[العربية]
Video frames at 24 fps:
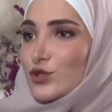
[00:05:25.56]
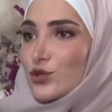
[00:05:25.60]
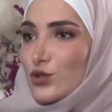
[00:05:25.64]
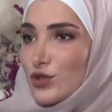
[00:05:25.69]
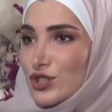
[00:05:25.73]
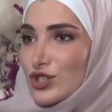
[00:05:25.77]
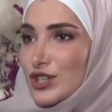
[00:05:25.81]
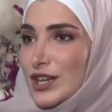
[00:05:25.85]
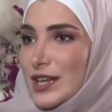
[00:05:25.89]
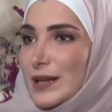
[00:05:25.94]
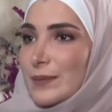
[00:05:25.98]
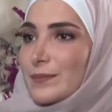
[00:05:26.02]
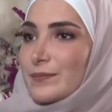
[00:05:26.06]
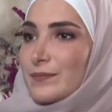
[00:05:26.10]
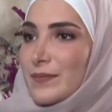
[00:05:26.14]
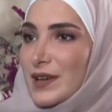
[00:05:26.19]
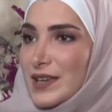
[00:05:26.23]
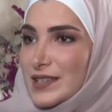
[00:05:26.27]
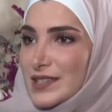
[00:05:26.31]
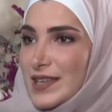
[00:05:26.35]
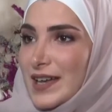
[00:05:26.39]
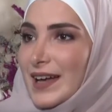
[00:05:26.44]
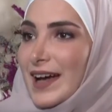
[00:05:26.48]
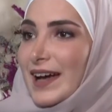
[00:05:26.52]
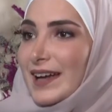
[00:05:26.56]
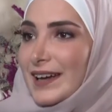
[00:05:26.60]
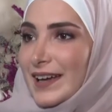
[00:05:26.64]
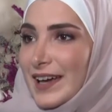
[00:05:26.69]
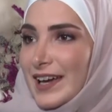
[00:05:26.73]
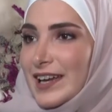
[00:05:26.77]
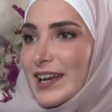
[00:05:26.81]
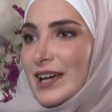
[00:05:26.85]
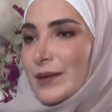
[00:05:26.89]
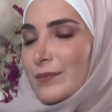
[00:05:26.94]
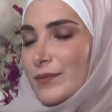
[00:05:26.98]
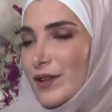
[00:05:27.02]
شو الشيء اللي بميزك عن
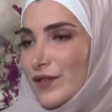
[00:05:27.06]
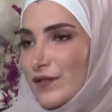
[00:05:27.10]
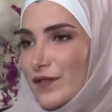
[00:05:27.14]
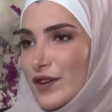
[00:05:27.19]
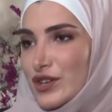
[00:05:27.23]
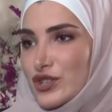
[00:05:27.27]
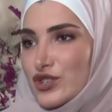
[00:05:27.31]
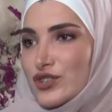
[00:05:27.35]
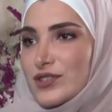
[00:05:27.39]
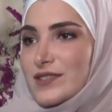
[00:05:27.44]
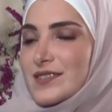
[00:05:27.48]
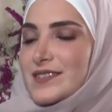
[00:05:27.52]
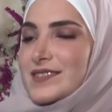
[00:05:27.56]
غيرك من الفاشن